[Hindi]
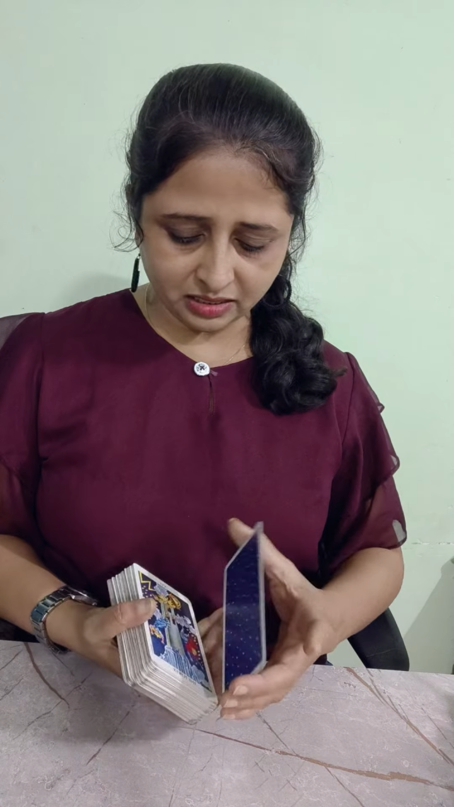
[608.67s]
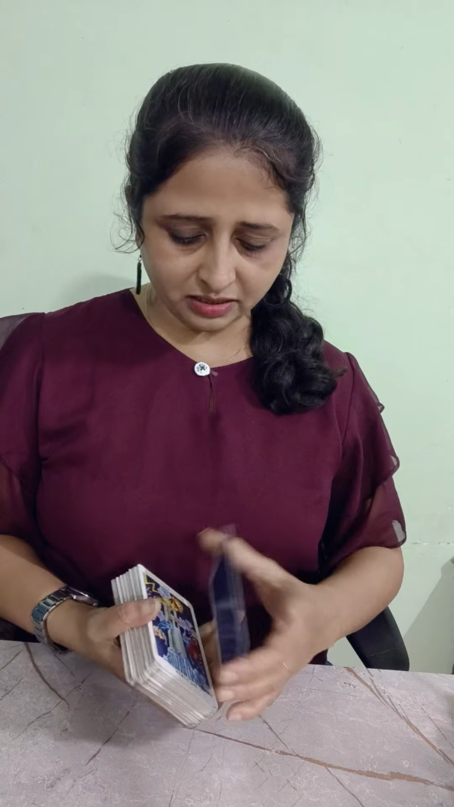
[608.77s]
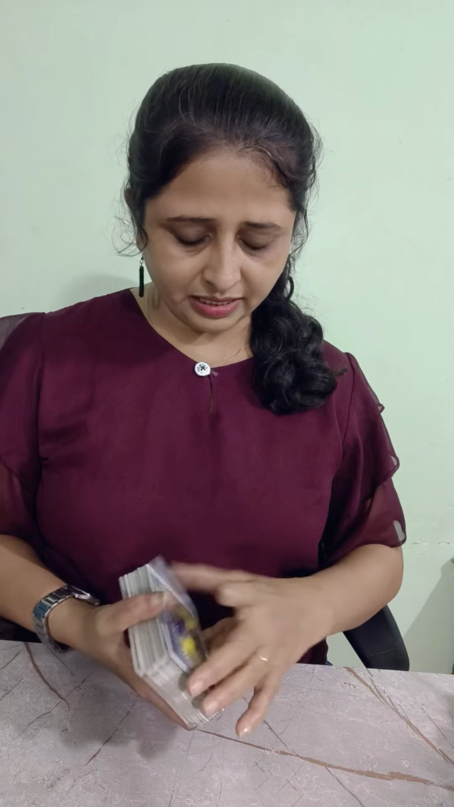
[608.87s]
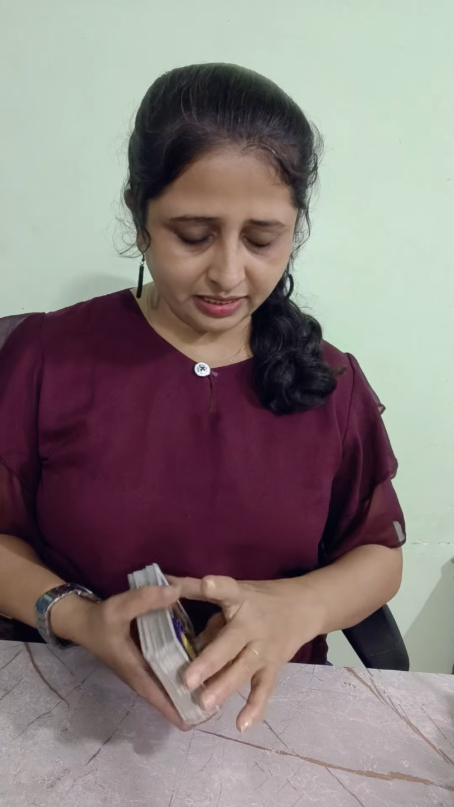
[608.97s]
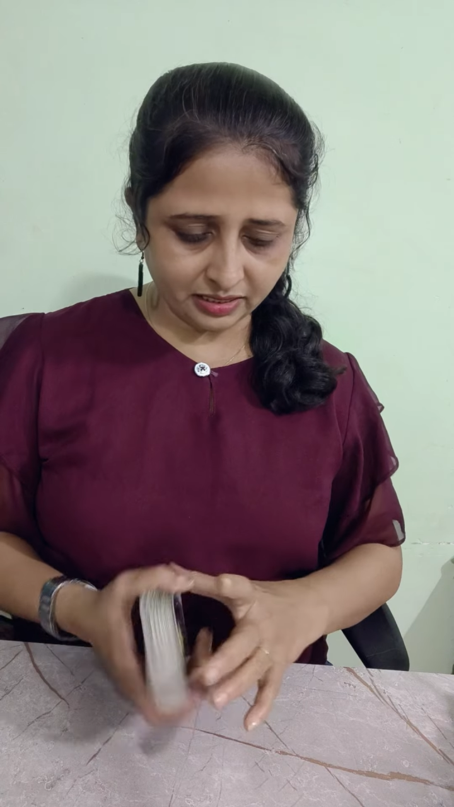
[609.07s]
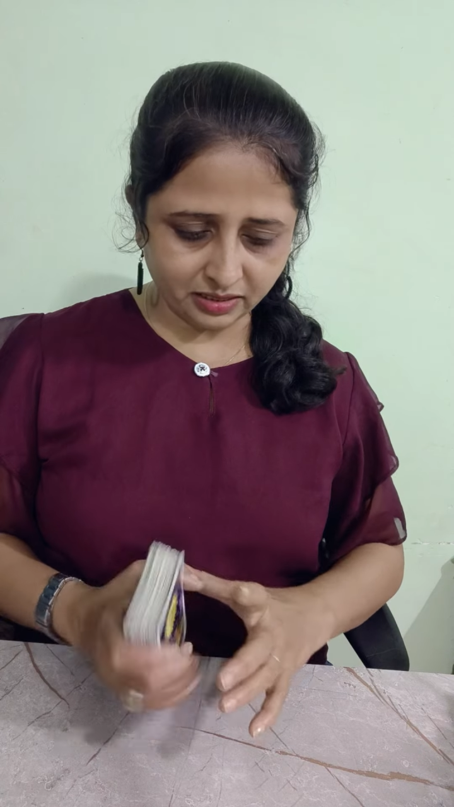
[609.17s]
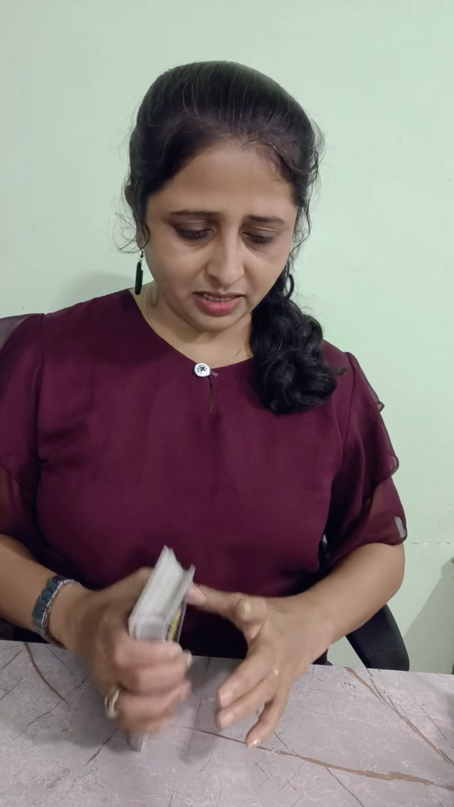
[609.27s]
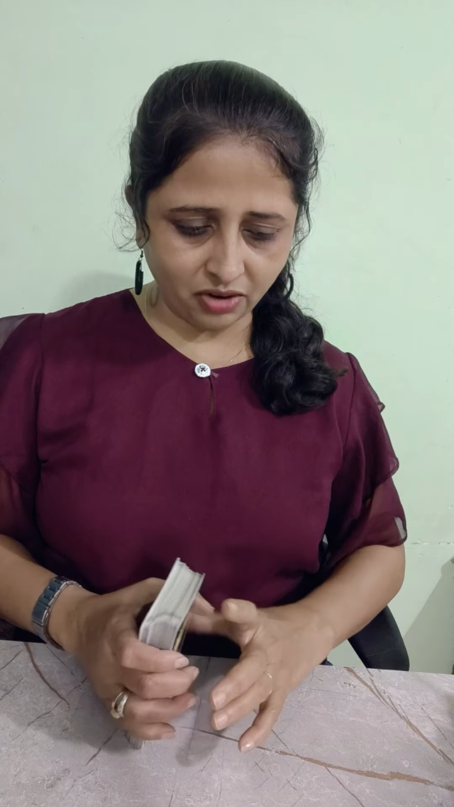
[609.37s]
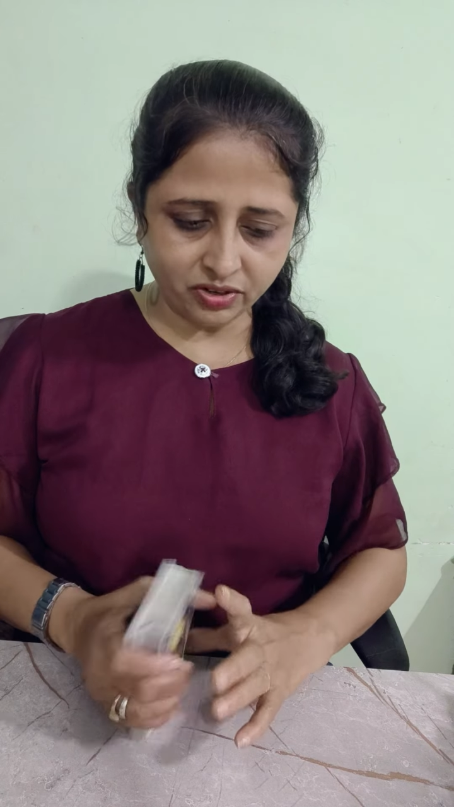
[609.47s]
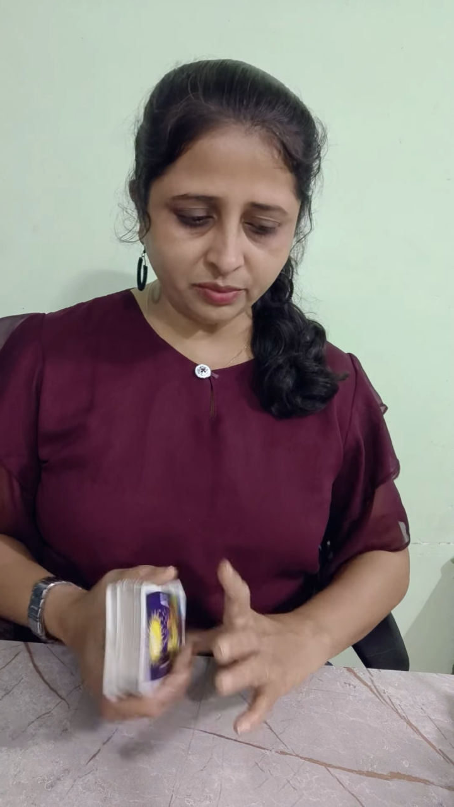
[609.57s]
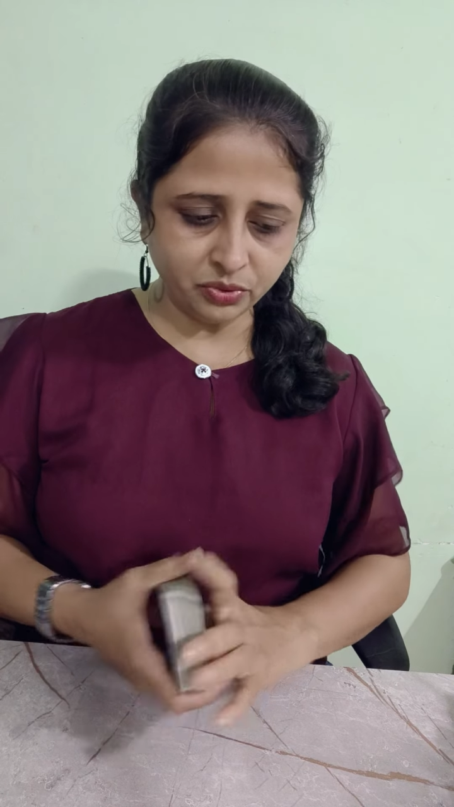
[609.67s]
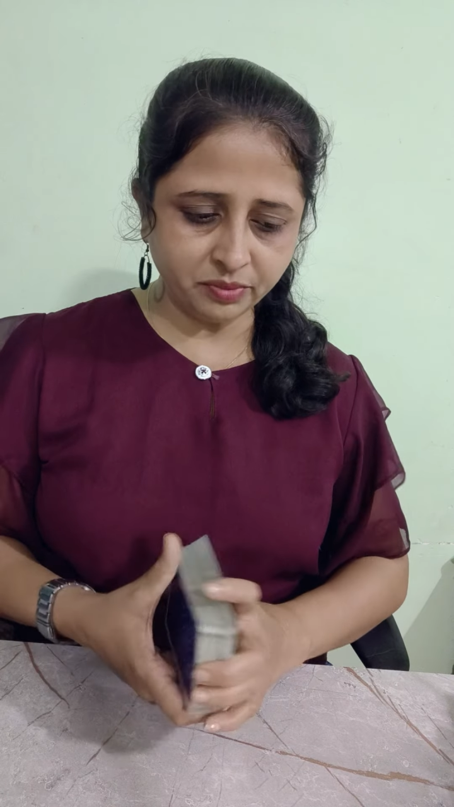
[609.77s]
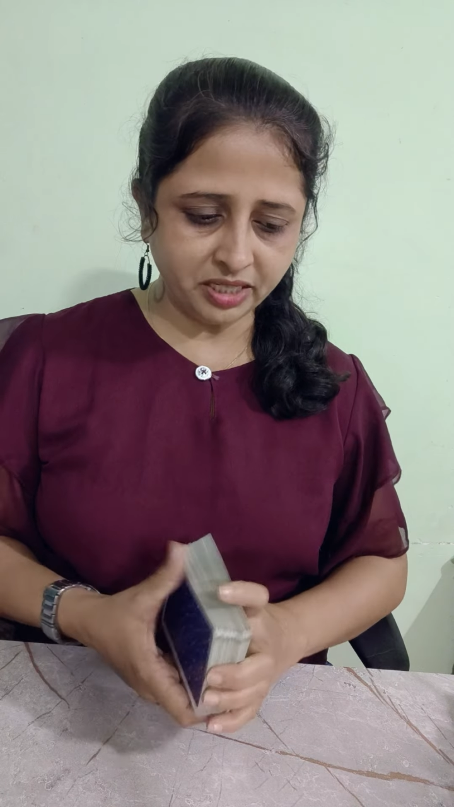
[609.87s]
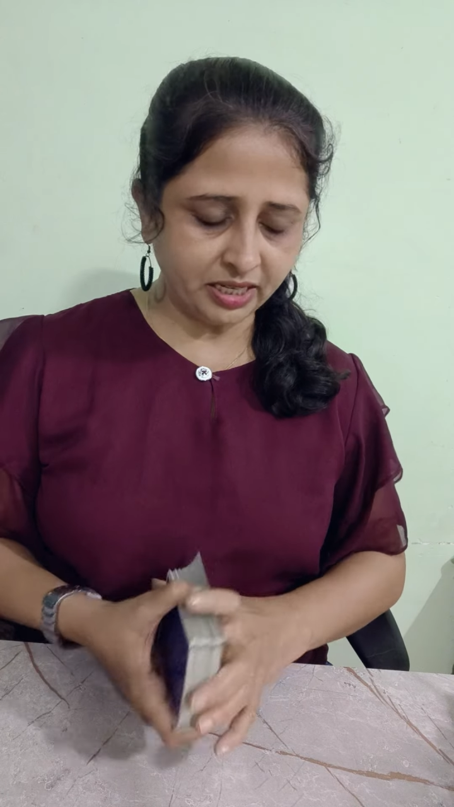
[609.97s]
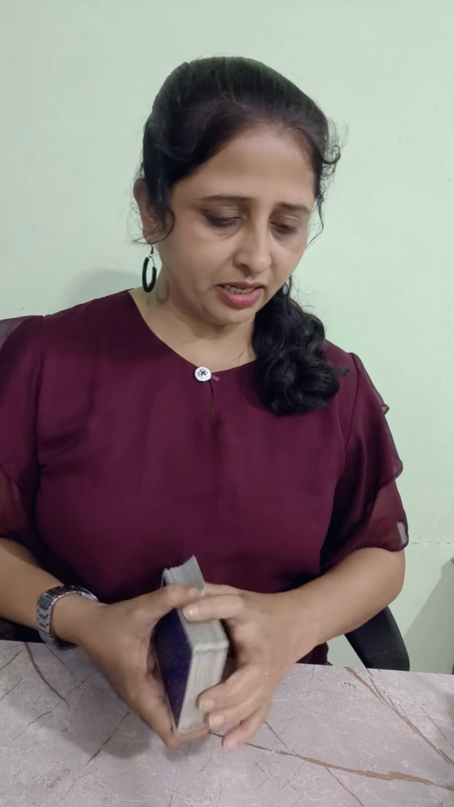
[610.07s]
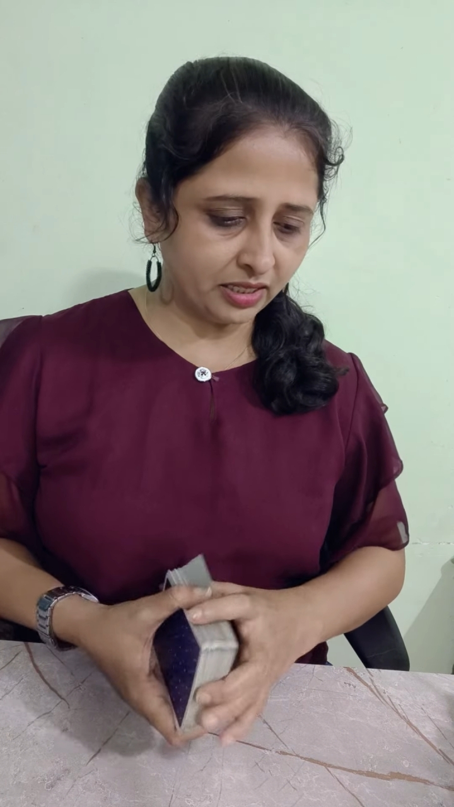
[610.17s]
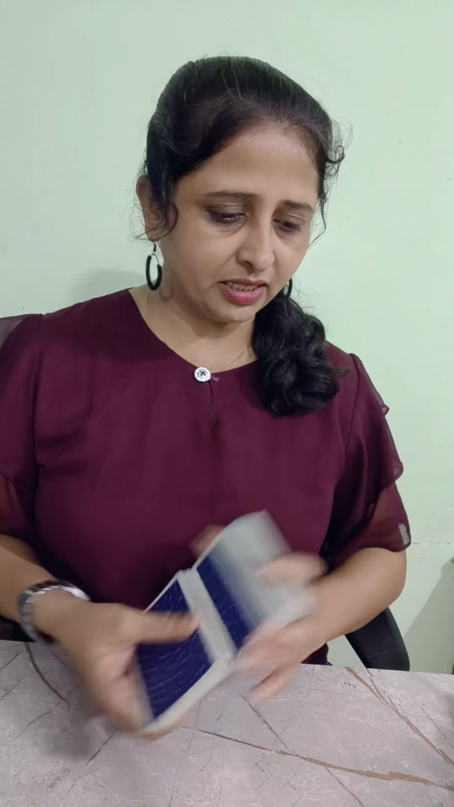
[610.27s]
एक टावर मोमेंट आकर